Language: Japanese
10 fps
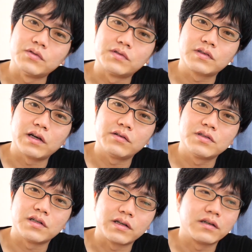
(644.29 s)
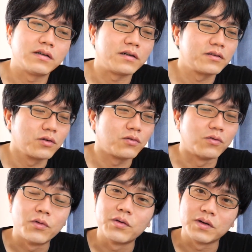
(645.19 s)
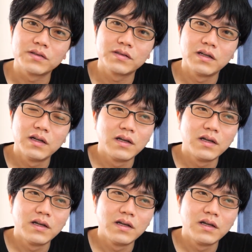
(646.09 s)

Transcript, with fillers: 分使えるんじゃないかなと思います